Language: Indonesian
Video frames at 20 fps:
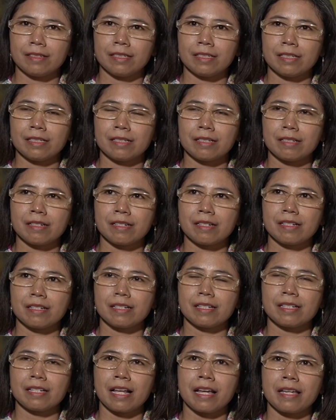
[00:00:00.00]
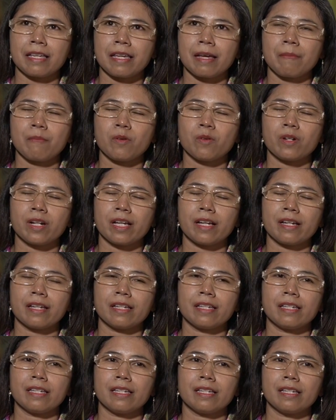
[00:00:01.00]
Uh, saya
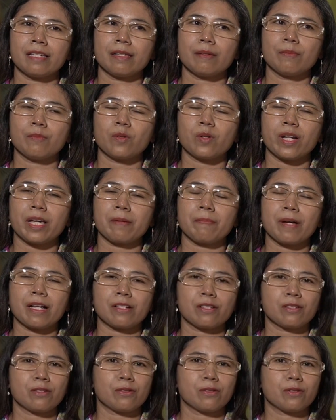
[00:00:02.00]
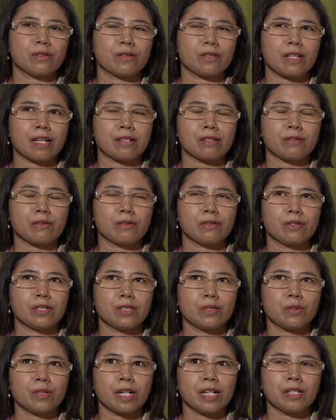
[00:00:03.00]
mulai mulai masuk kota Solo
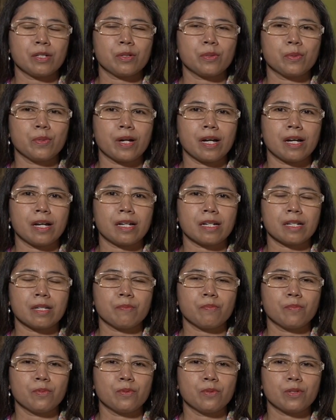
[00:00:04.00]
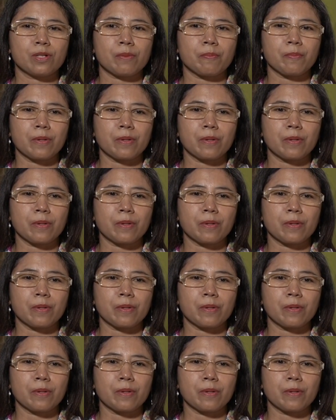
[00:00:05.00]
itu kan 2011.